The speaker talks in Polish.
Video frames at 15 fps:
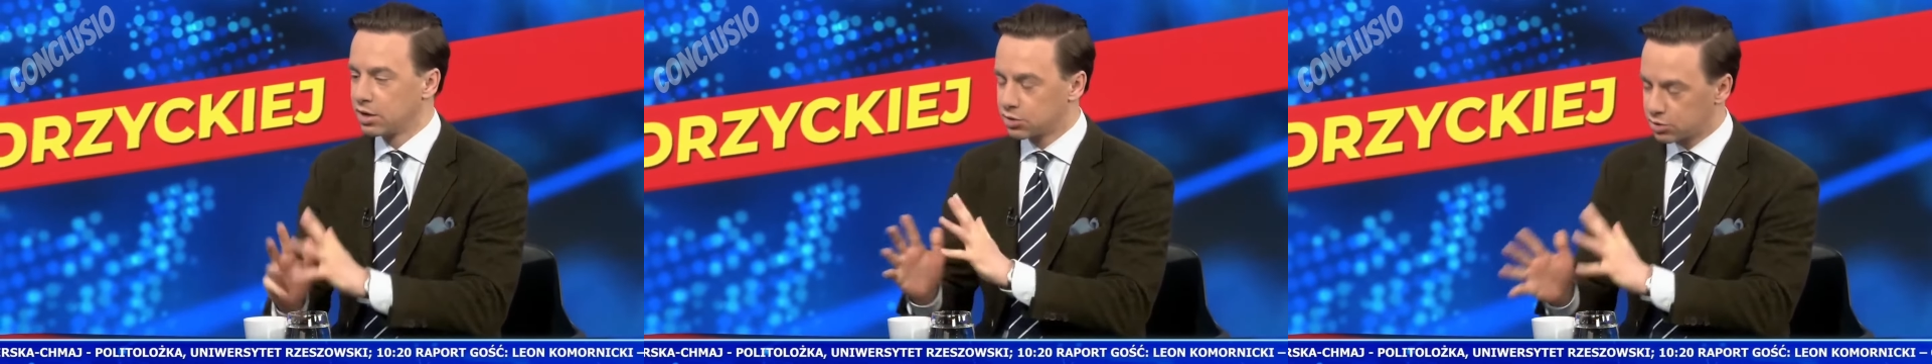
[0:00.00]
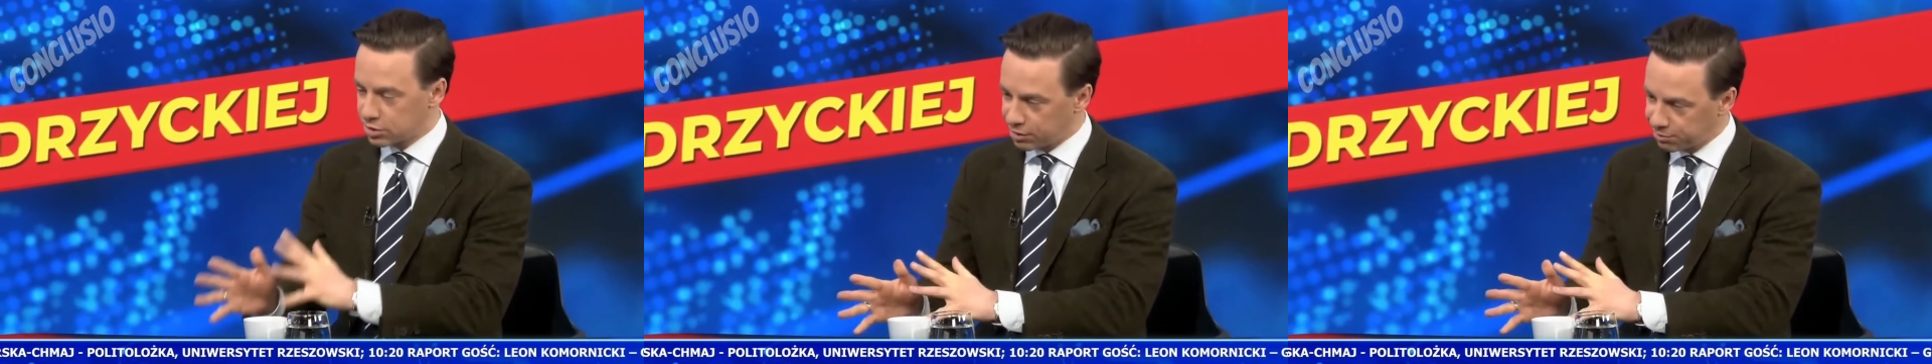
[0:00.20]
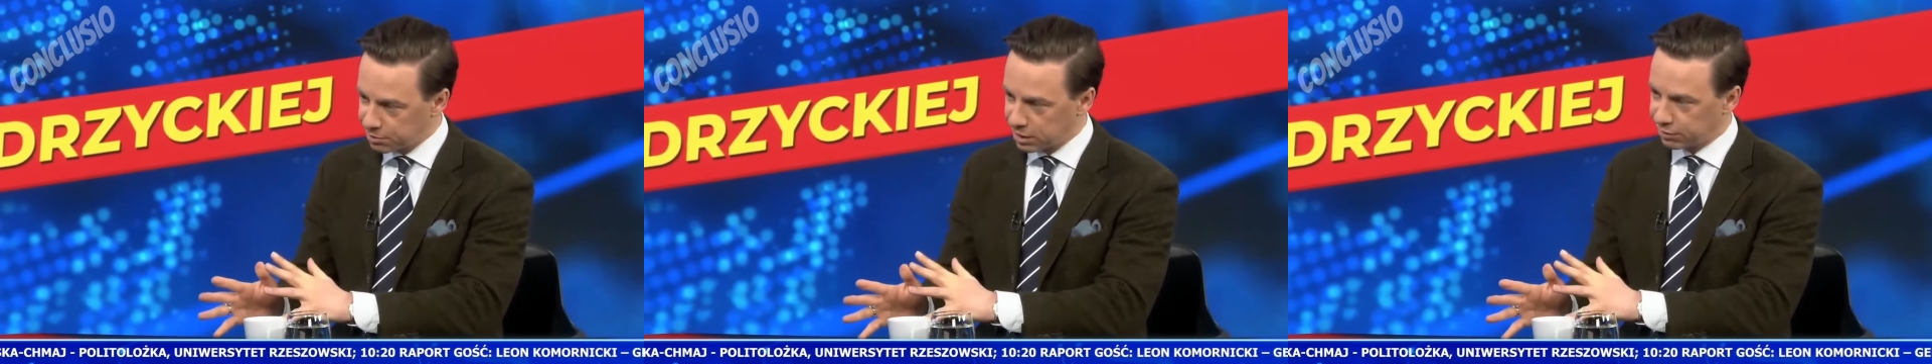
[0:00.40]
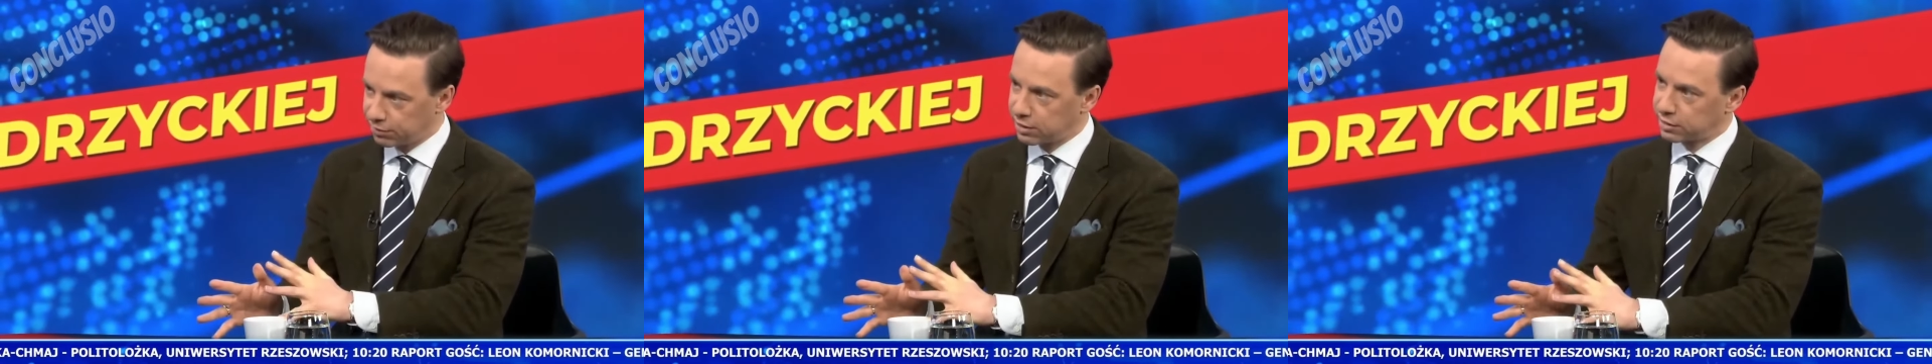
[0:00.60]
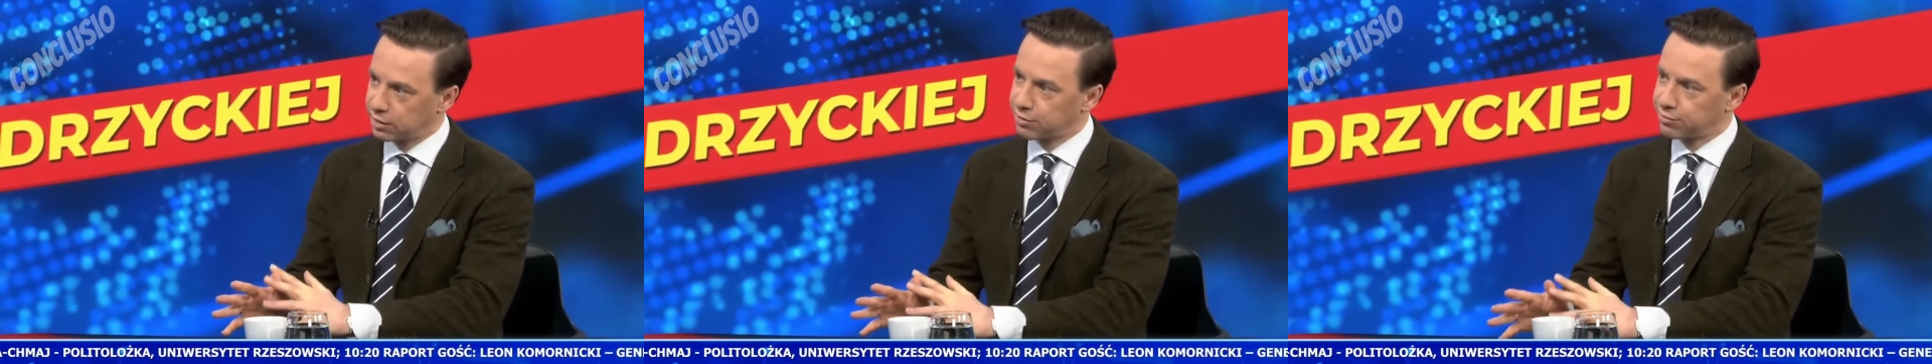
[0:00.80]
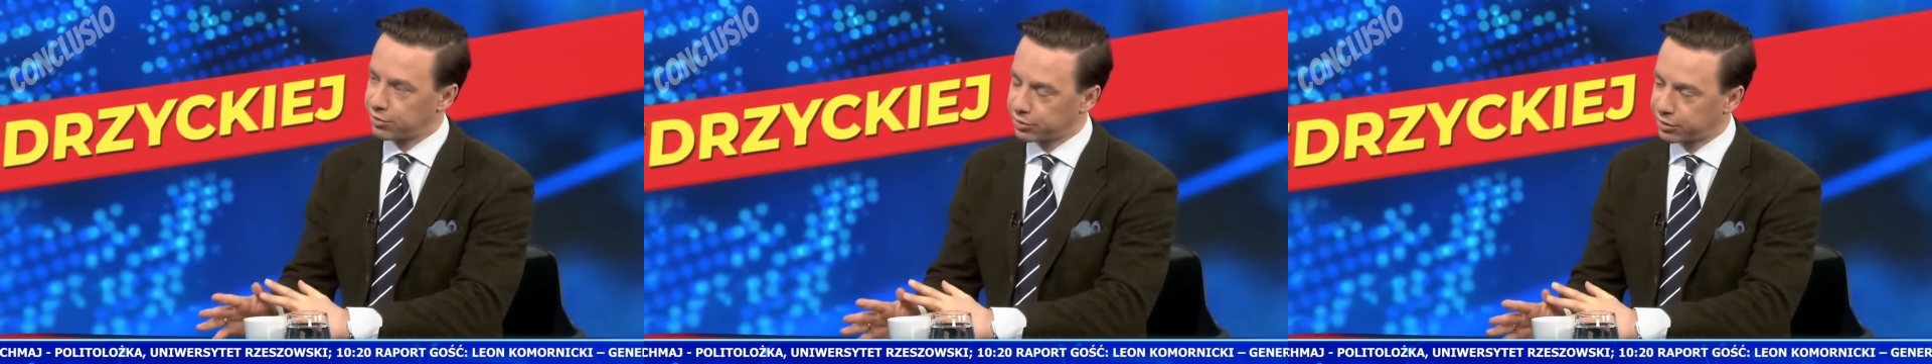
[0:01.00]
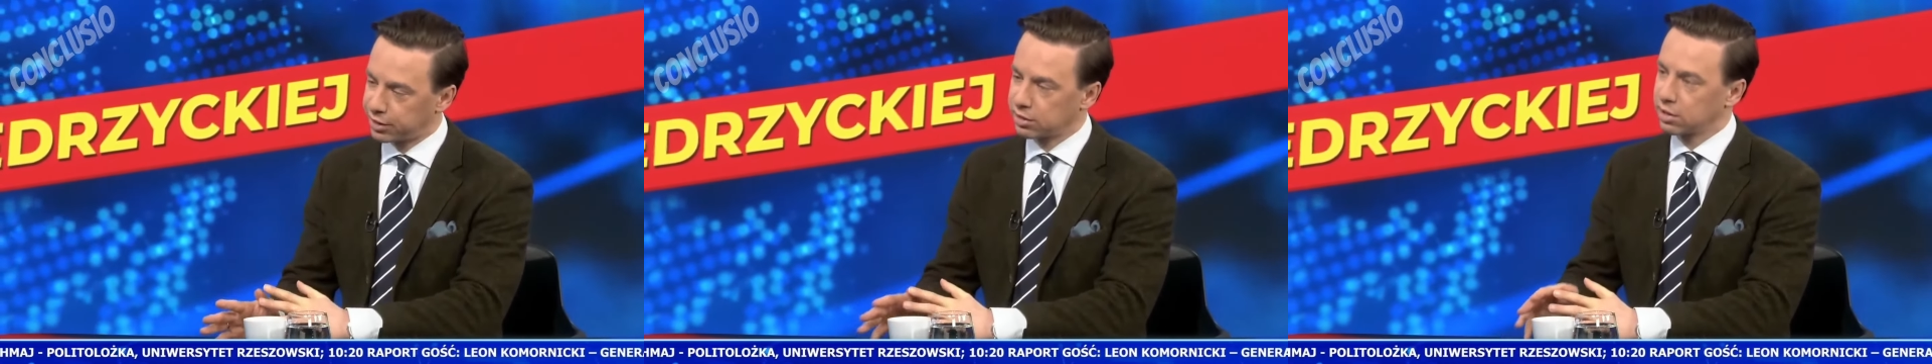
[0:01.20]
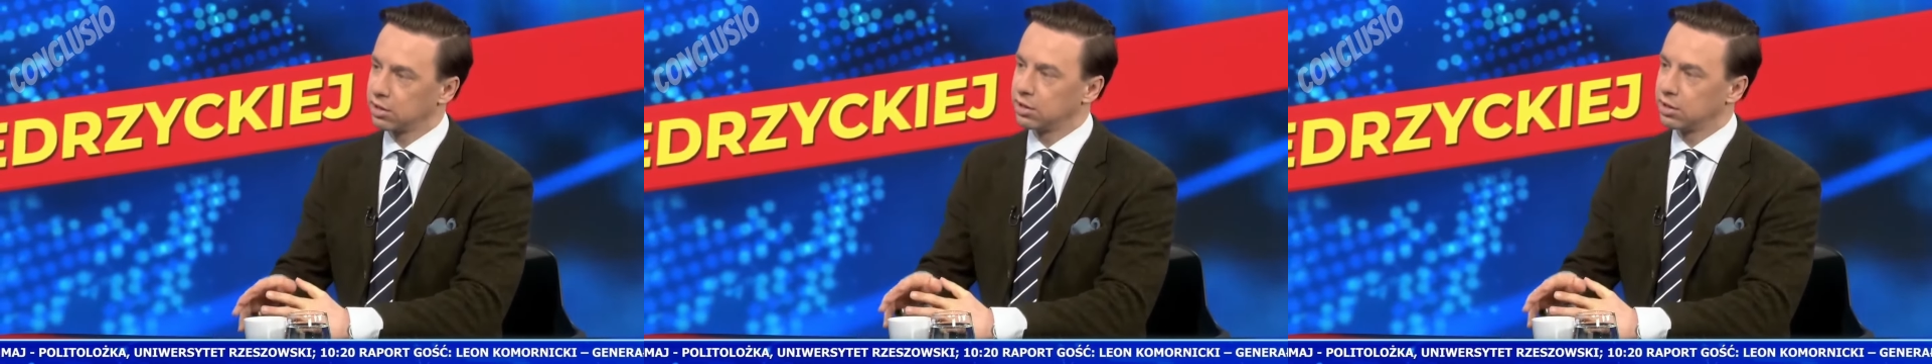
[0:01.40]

Zostawmy na no chwilę no, co ten pokazała wątek.